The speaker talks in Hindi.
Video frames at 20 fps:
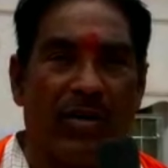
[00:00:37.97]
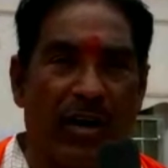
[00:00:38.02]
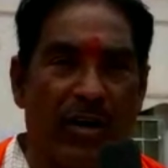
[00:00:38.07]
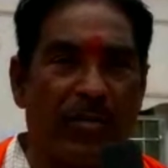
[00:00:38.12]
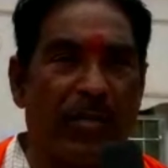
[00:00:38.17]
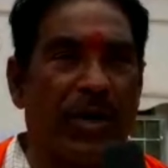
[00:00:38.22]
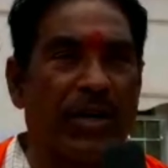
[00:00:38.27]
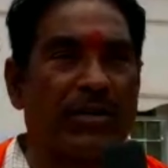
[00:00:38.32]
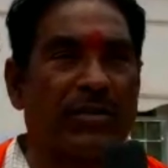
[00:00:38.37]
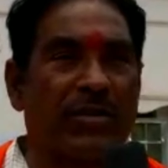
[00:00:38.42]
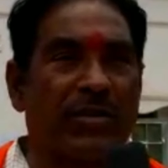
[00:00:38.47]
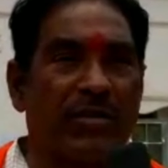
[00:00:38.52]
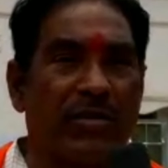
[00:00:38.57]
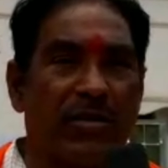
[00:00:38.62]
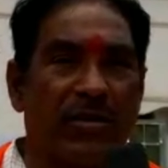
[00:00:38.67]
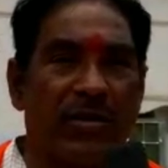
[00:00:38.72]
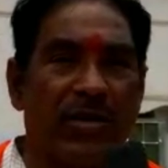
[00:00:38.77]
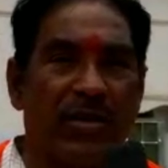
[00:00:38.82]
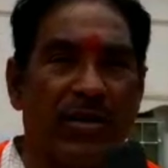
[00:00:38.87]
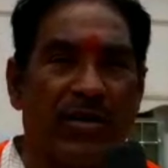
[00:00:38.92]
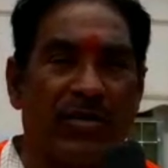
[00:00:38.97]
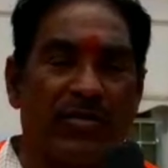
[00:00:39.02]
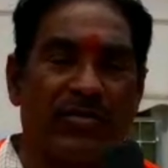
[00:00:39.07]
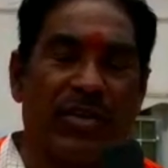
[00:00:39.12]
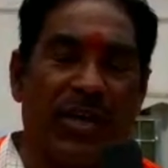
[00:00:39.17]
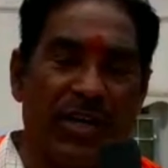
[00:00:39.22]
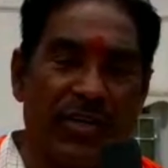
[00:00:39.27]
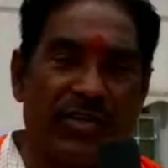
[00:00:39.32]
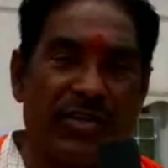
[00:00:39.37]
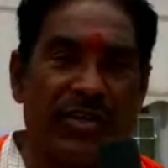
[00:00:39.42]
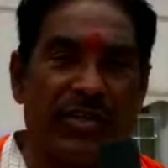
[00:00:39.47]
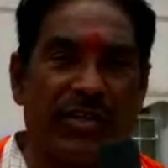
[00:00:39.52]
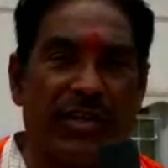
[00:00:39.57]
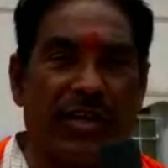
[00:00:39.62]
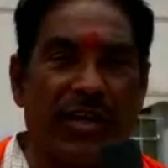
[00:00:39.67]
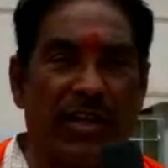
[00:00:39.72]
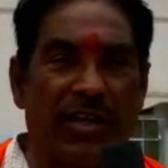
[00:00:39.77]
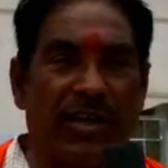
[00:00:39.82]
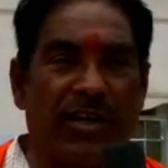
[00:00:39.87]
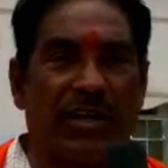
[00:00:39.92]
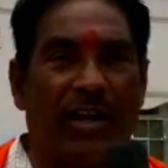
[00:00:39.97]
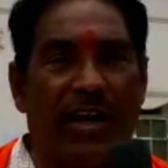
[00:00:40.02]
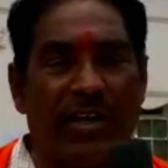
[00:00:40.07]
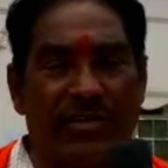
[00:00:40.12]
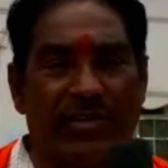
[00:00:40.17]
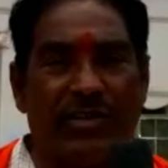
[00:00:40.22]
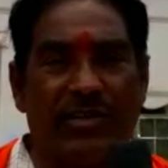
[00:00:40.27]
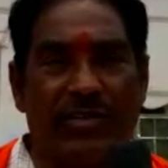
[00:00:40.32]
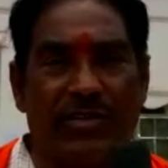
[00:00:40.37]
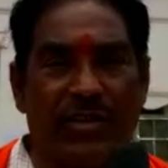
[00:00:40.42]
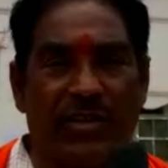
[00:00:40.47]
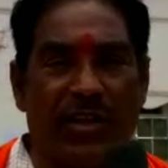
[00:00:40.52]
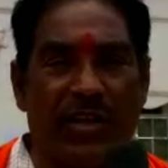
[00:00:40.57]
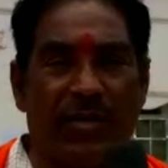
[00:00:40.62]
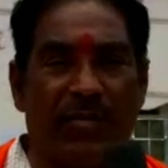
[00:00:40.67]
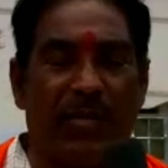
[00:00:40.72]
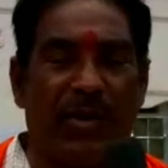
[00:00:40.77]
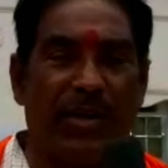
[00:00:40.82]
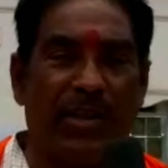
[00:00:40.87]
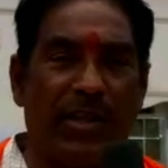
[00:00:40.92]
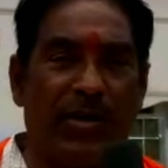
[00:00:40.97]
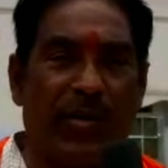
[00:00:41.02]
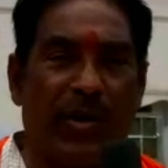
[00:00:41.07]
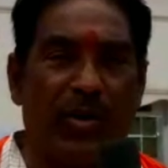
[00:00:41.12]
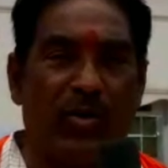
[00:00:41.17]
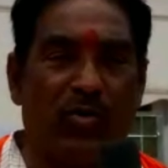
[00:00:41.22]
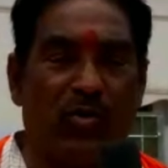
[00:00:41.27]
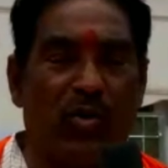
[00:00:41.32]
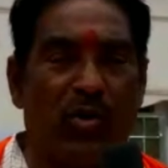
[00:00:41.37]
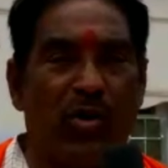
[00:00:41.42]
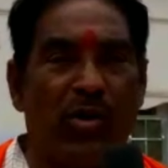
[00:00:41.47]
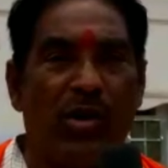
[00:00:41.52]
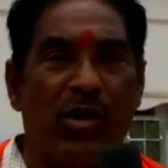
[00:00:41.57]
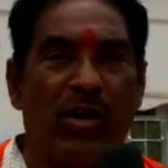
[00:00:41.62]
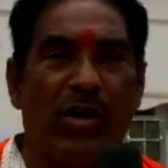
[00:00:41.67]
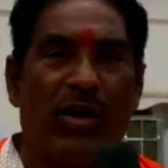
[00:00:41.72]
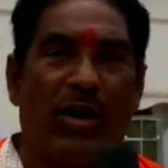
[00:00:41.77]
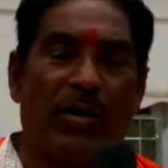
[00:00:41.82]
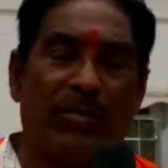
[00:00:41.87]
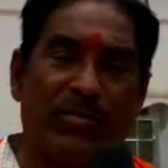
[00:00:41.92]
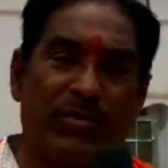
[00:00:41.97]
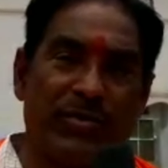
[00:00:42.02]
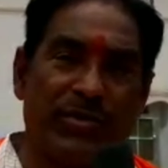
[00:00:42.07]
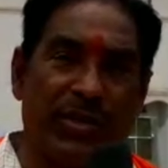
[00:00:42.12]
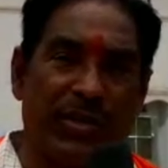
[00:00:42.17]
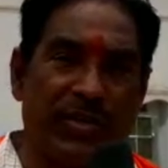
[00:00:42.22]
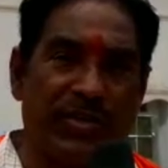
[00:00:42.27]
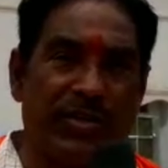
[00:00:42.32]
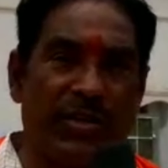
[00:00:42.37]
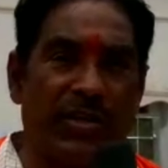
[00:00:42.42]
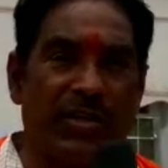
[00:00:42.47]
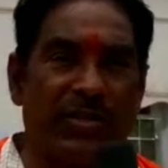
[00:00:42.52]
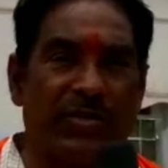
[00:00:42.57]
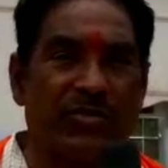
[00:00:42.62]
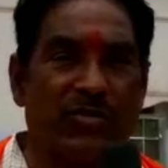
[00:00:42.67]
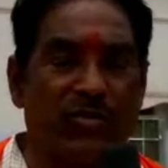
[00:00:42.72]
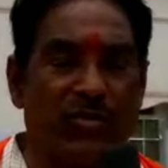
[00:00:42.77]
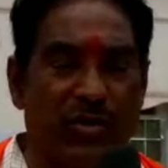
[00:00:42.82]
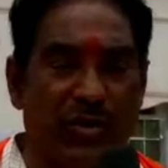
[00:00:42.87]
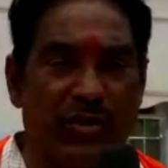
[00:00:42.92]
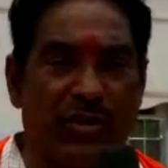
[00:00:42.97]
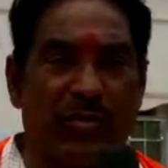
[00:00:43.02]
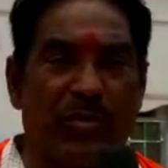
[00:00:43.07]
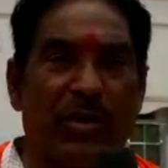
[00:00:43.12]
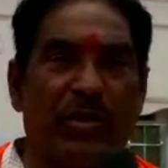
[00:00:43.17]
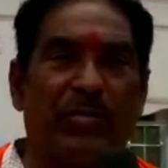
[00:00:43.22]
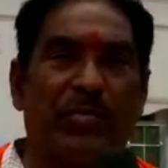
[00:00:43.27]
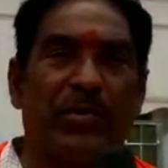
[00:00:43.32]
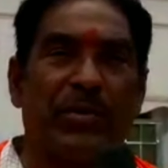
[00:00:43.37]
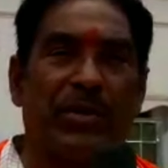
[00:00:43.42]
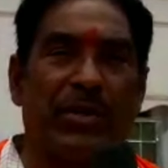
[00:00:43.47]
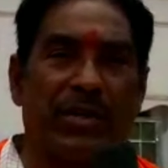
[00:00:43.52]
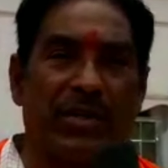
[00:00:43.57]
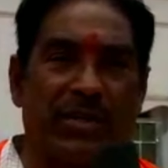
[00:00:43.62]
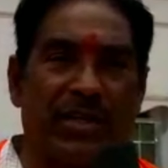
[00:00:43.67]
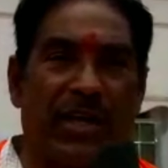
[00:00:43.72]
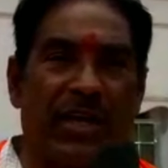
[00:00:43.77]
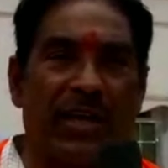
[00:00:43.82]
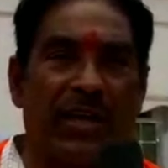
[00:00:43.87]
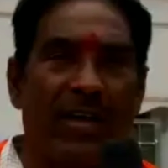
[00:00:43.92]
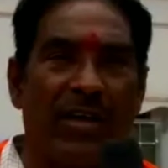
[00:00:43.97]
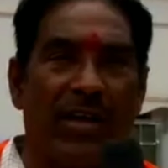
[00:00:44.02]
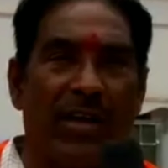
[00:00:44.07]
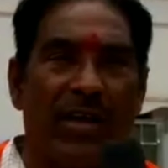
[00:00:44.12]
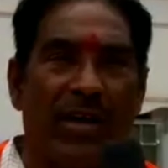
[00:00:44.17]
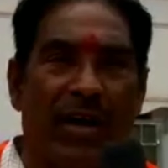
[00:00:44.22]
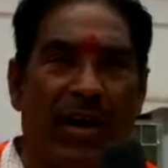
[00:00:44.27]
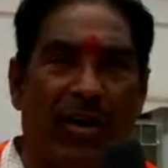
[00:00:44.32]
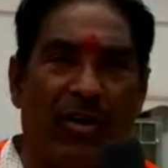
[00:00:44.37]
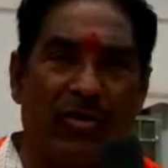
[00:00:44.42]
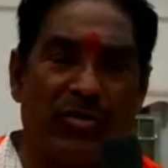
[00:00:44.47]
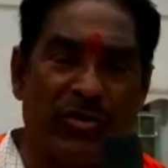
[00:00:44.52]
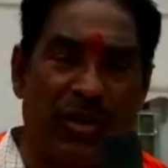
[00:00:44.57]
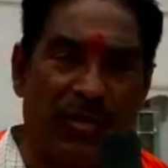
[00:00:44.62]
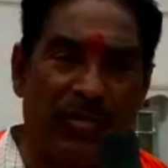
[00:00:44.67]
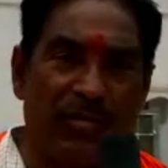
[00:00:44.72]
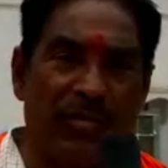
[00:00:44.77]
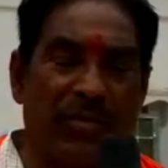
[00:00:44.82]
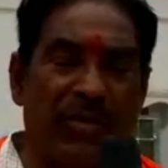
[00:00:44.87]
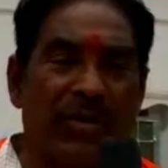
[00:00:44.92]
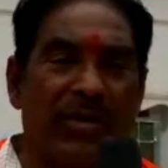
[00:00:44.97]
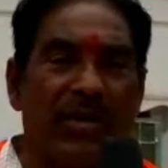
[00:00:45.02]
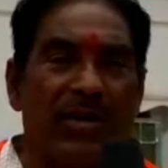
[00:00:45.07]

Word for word: कर्मठ देश हित के लिए राष्ट्र हित के लिए मरने वालों को हम सच्चा शुद्ध समर्पित करते हैं और हम